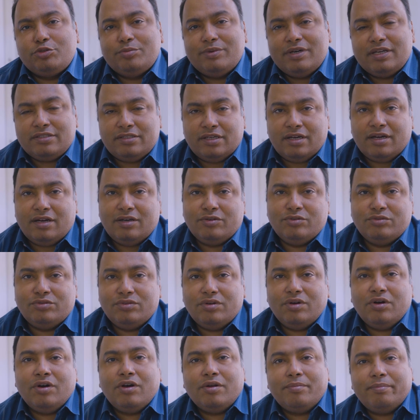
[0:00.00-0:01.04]
कुमार झा हूं
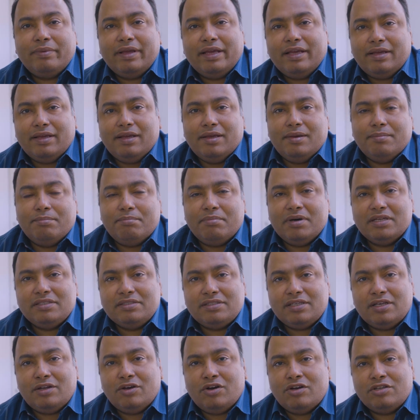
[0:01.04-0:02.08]
और मैं
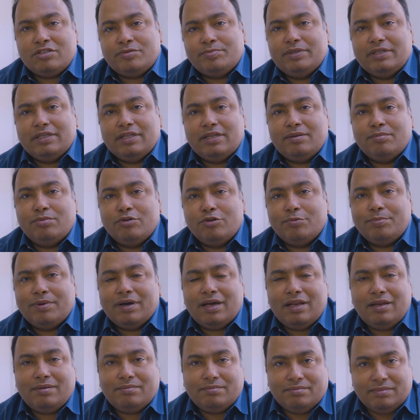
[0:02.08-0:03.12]
बंसल हॉस्पिटल
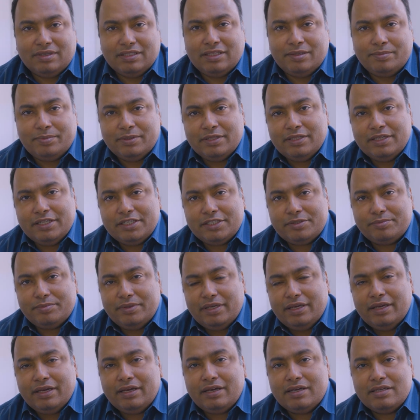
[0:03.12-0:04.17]
भोपाल मध्य प्रदेश में
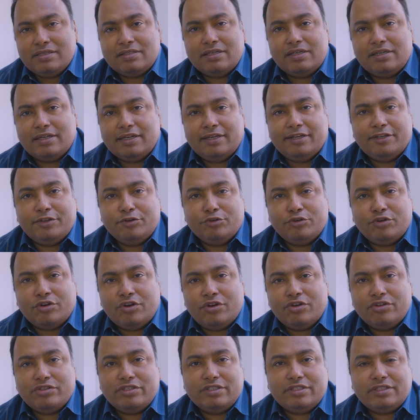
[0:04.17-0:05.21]
एक कंसल्टेंट
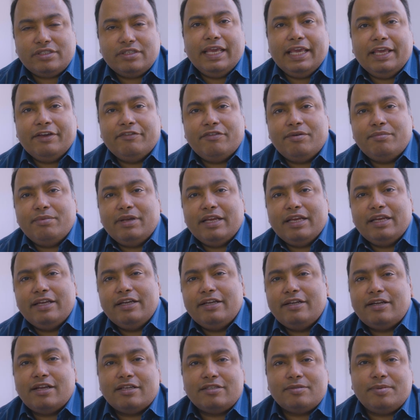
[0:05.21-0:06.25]
यूरोलॉजिस्ट एवं
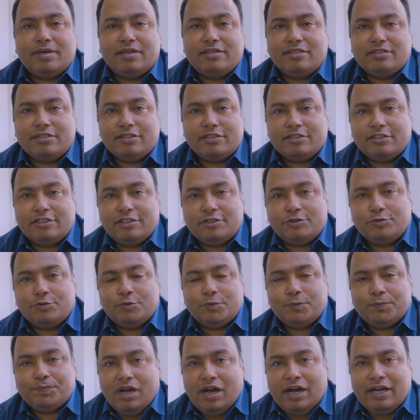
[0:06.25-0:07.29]
किडनी ट्रांसप्लांट सर्जन हूं
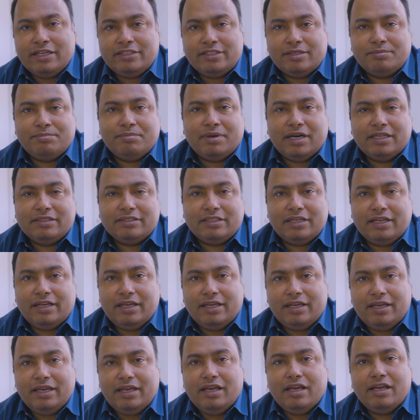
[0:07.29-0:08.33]
आज हम बात
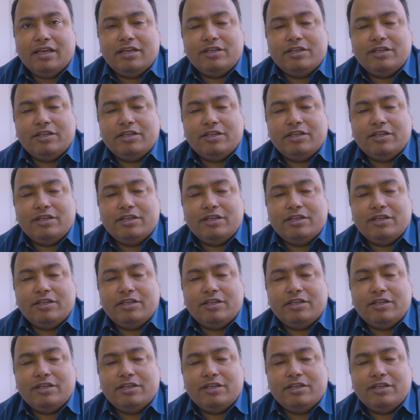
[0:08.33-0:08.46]
करेंगे